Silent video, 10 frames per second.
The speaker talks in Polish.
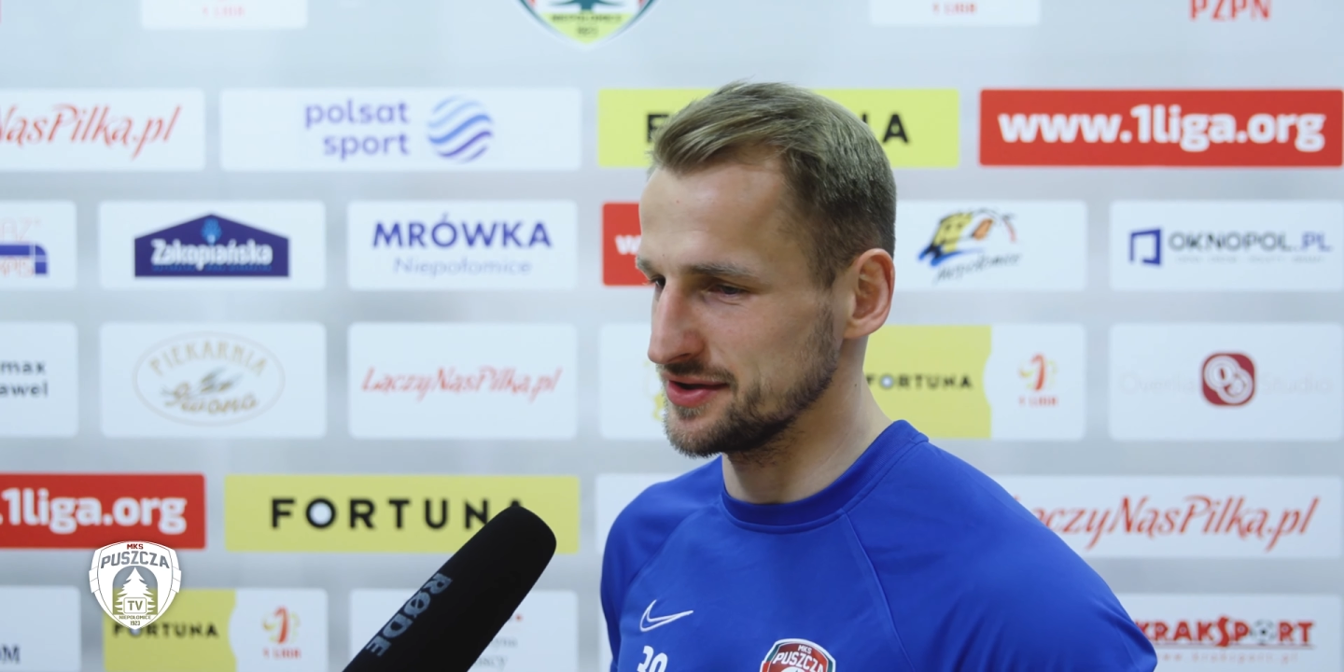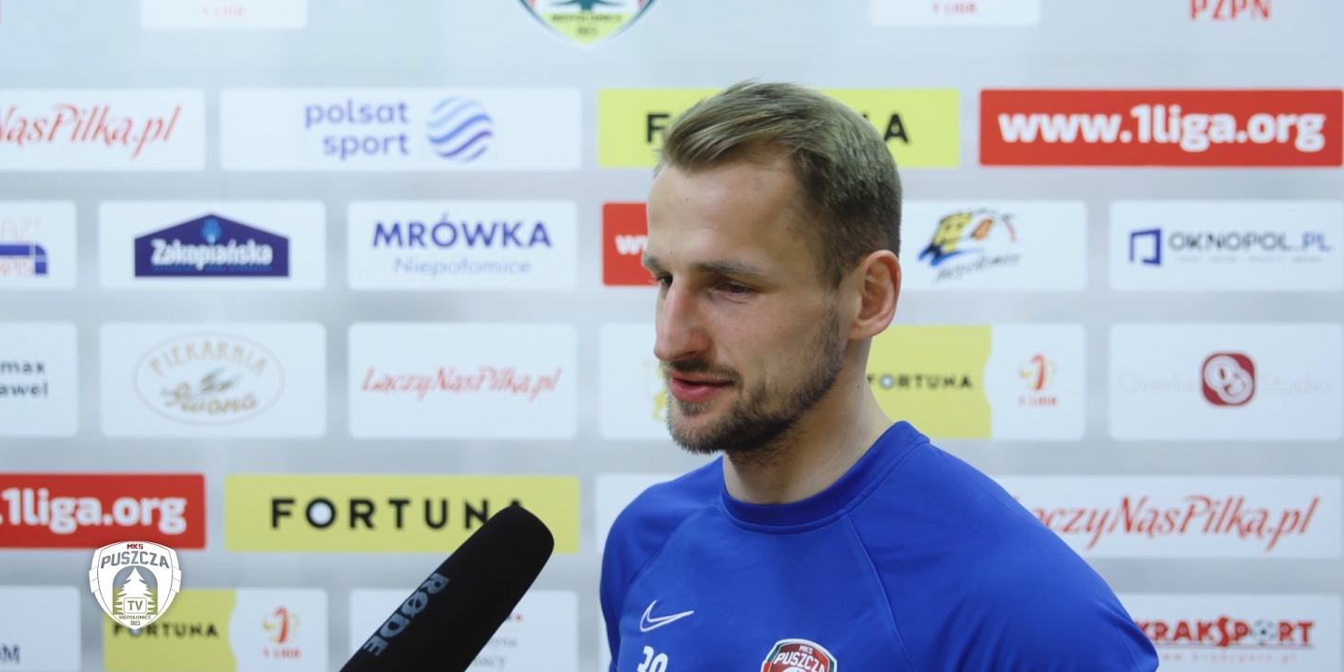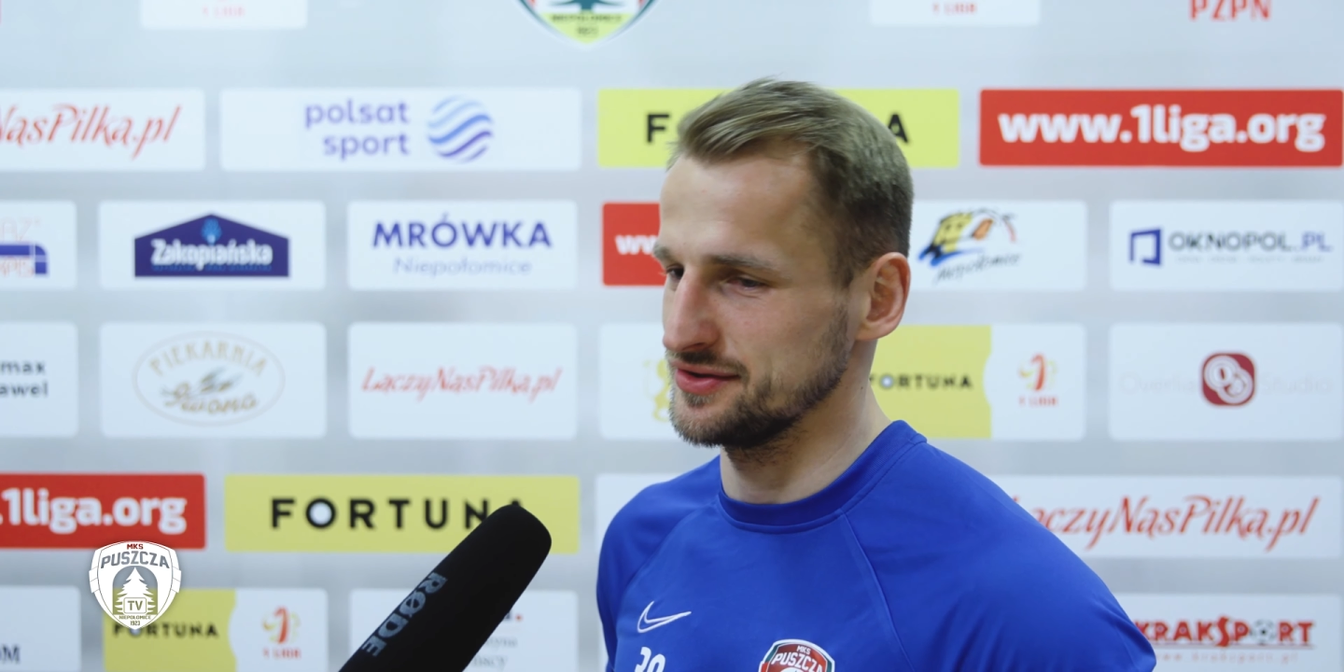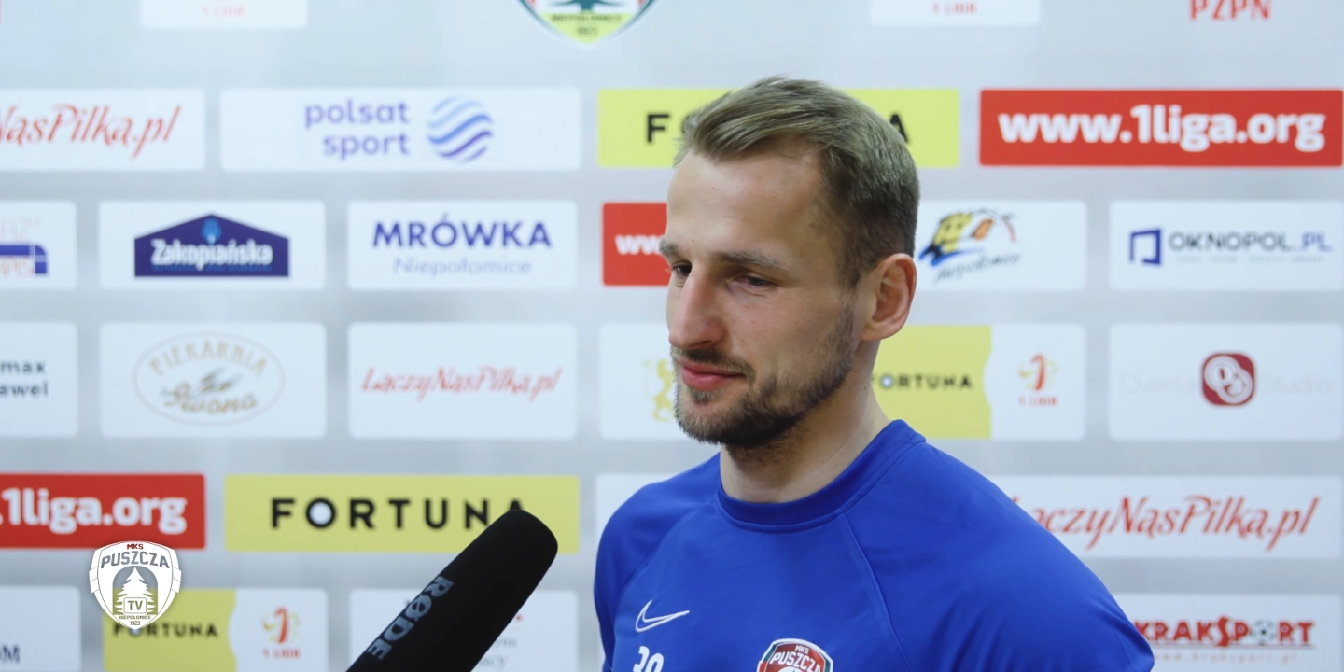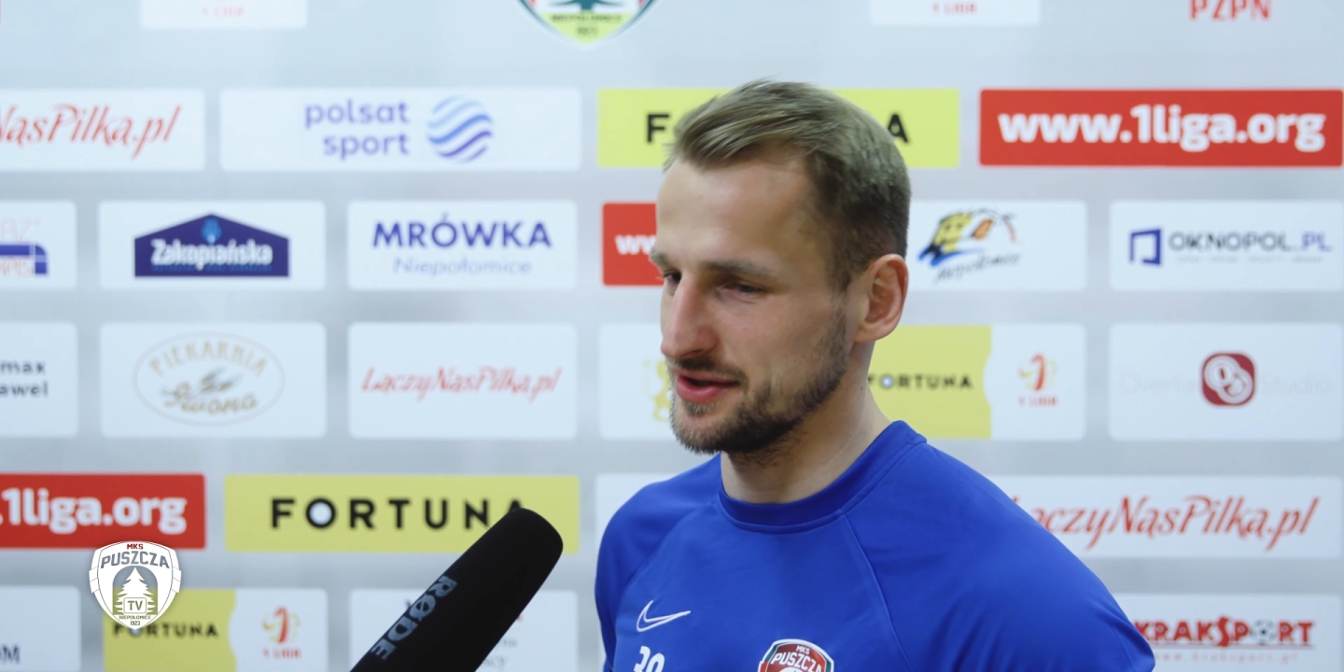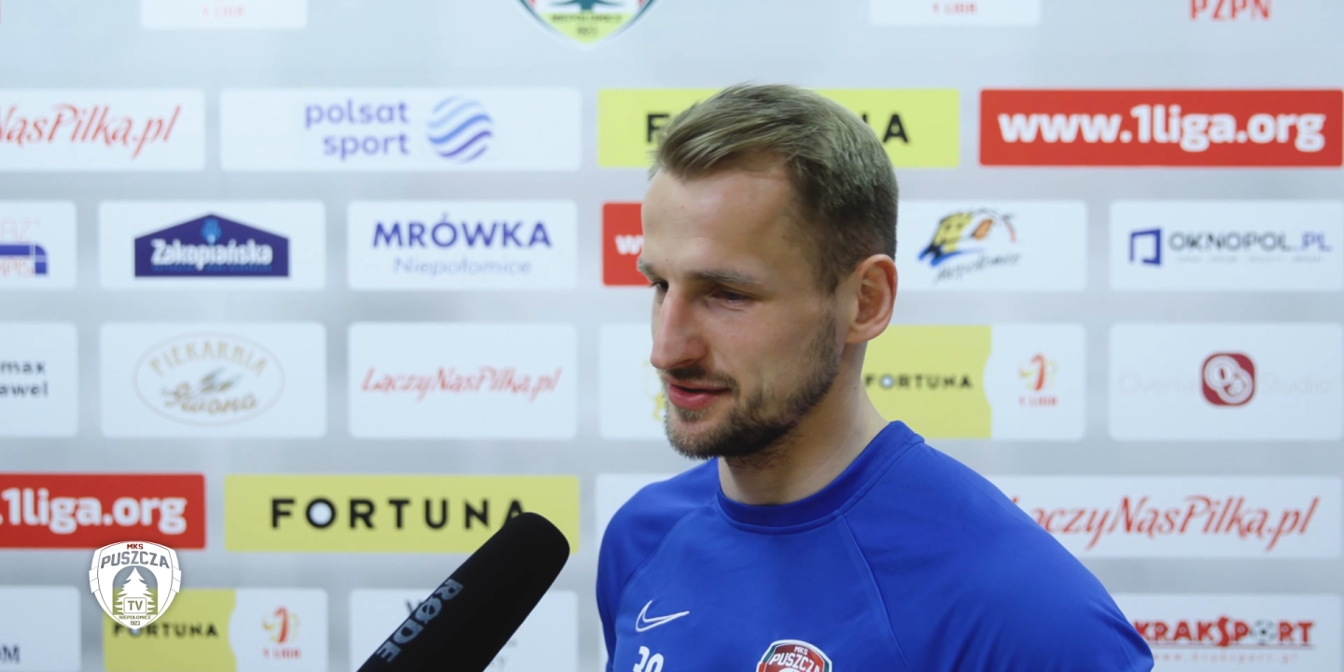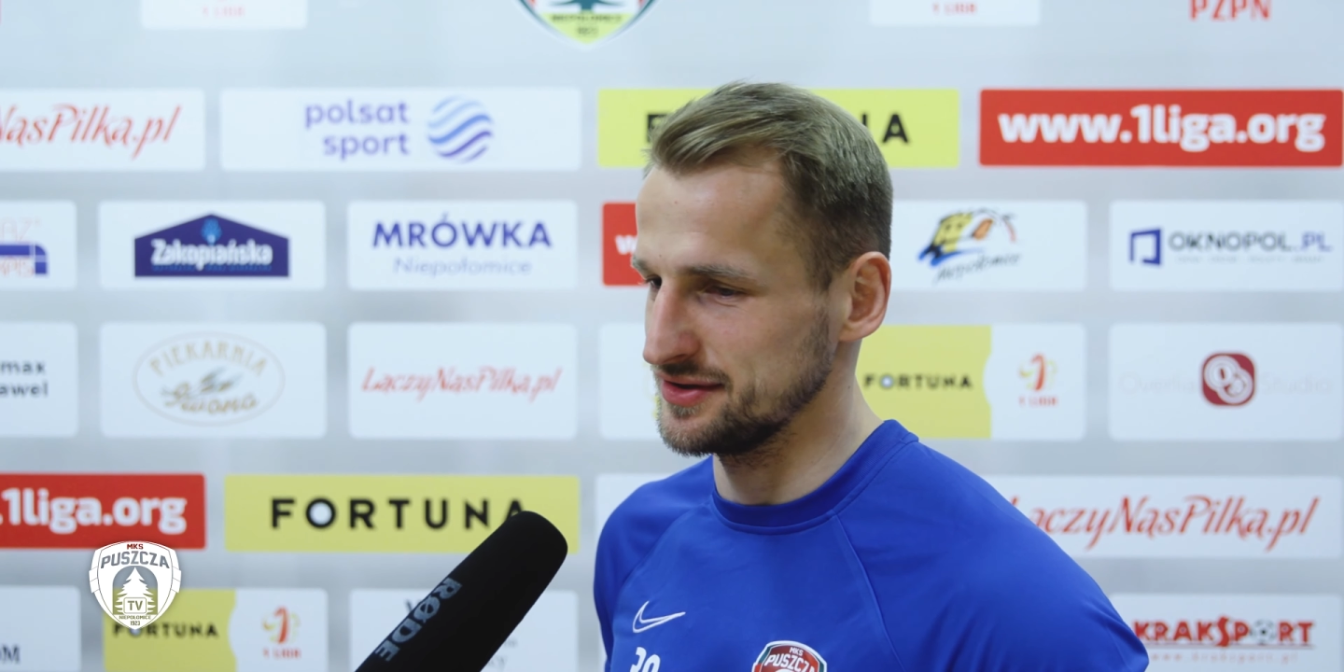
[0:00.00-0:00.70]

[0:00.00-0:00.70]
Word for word: częścią i też